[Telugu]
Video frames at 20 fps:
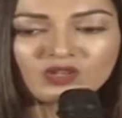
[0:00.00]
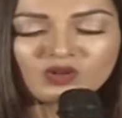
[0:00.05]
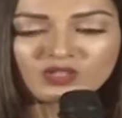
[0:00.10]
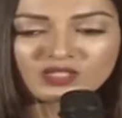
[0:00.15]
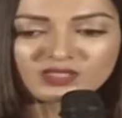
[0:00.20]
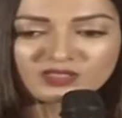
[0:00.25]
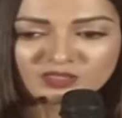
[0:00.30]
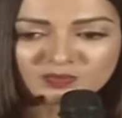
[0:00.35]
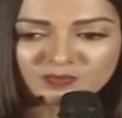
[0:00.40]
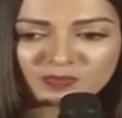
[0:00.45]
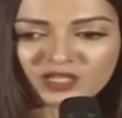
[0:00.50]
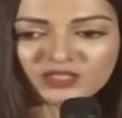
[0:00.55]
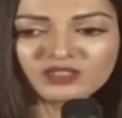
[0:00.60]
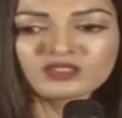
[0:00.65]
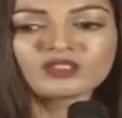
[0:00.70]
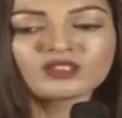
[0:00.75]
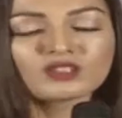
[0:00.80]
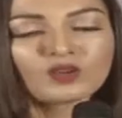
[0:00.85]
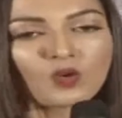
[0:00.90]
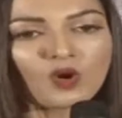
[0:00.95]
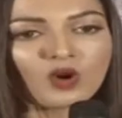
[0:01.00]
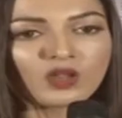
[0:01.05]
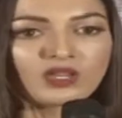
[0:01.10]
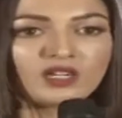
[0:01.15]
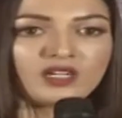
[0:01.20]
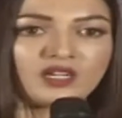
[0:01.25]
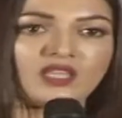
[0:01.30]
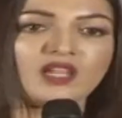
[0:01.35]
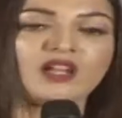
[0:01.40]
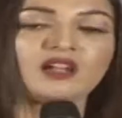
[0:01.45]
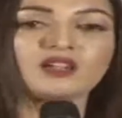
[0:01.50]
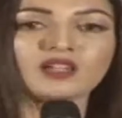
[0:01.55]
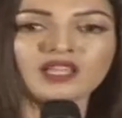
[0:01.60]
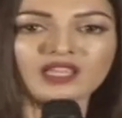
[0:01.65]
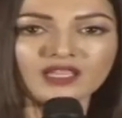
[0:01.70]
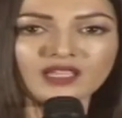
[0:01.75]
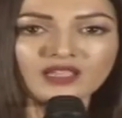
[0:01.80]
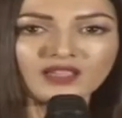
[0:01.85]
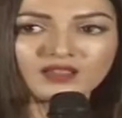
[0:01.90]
ఒక స్పెషల్ క్వాలిటీ అంటే